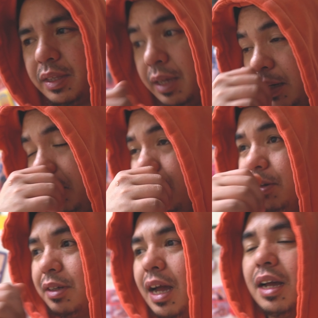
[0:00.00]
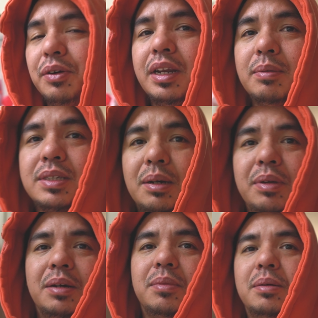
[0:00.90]
yan daw yung gagawin namin
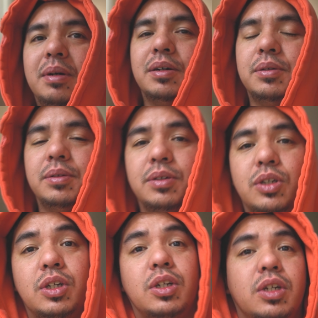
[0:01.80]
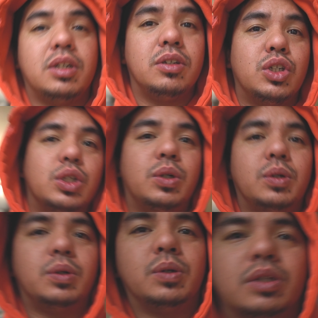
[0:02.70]
sabi ng mama ko So,